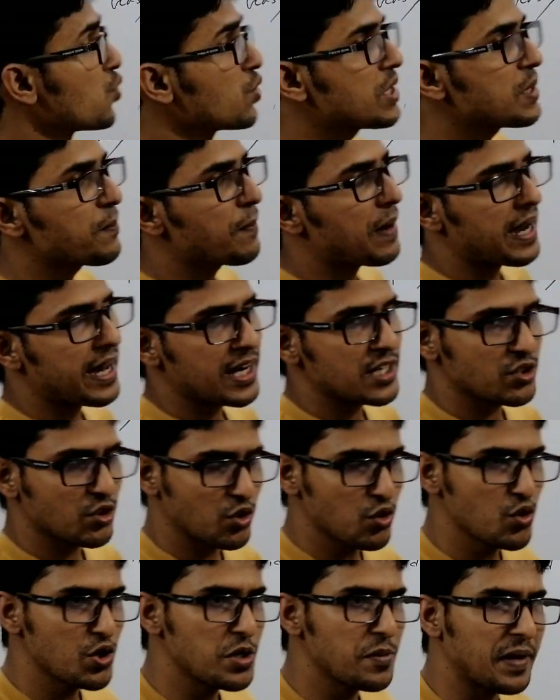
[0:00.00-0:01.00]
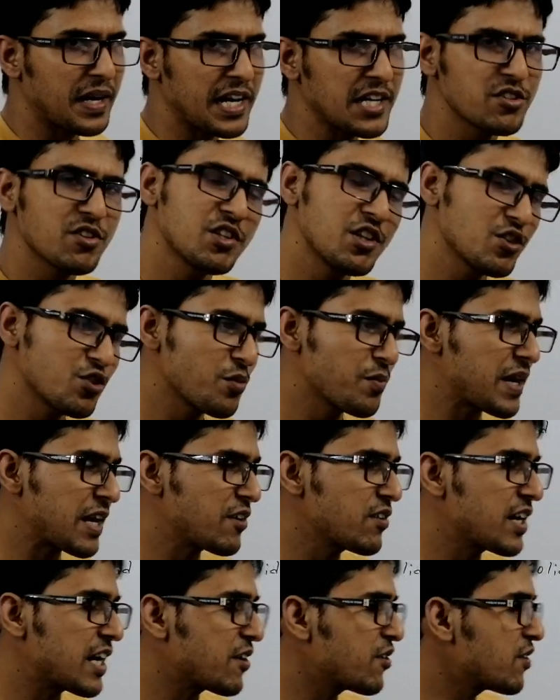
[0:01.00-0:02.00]
রুটি মারা যখন রুটি বানায় যদিও তোমরা
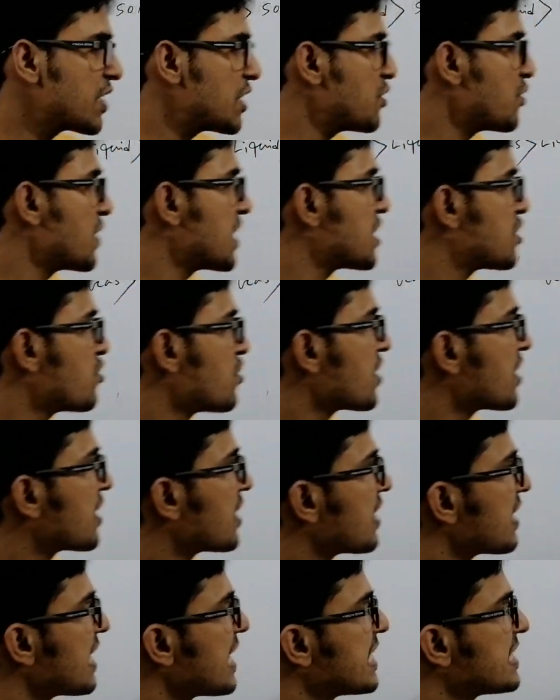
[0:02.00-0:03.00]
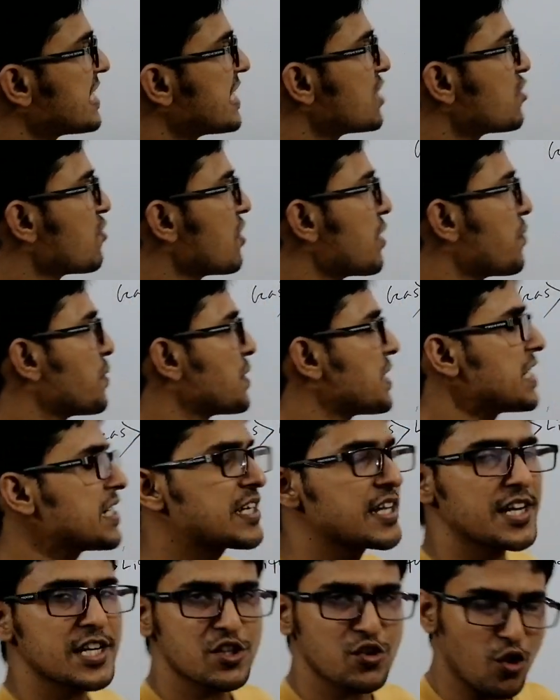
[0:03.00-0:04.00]
এখন এখনকার যুগের স্টুডেন্টরা এই জিনিসগুলোর প্রতি
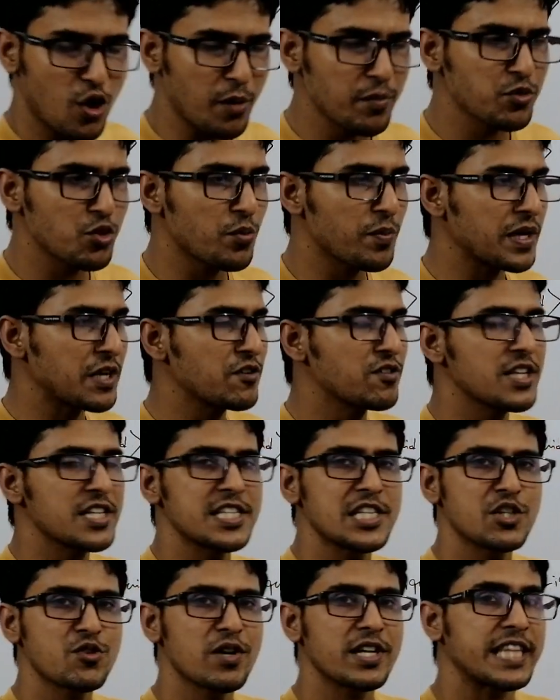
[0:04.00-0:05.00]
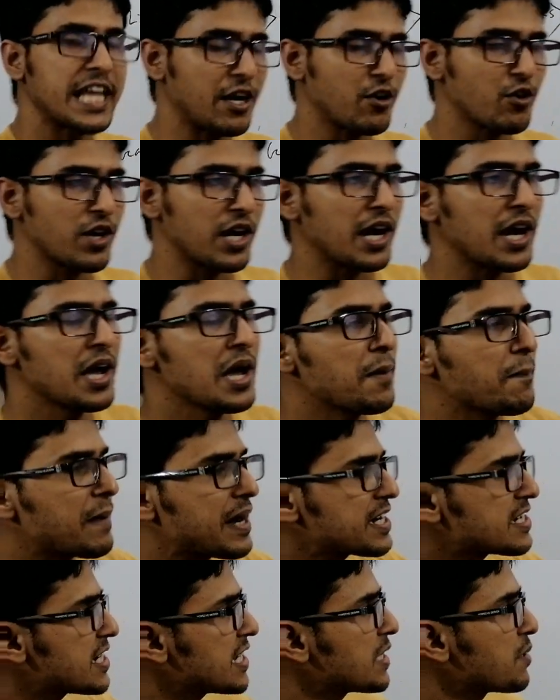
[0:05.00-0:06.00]
ইন্টারেস্ট কম তোমরা কিন্তু এই জিনিসগুলো দেখো না
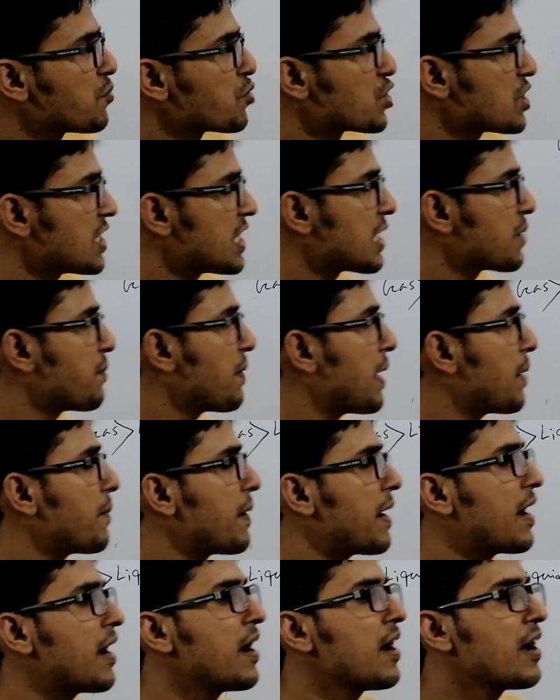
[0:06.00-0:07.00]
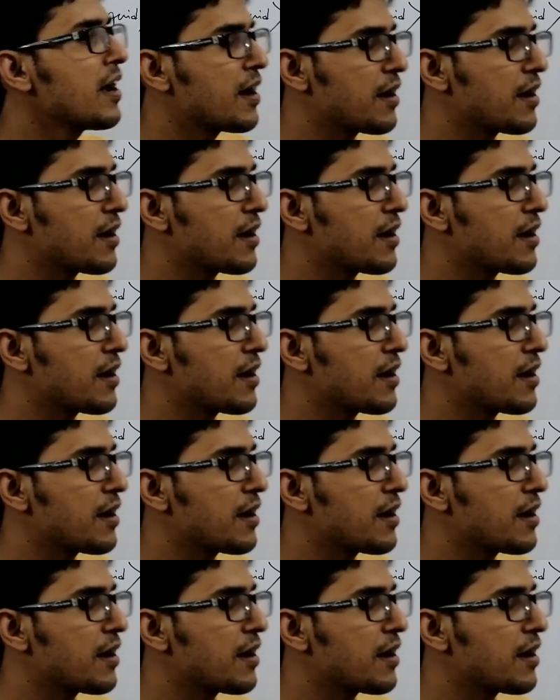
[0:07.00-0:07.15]
মায়ের সাথে বসে দেখবা বা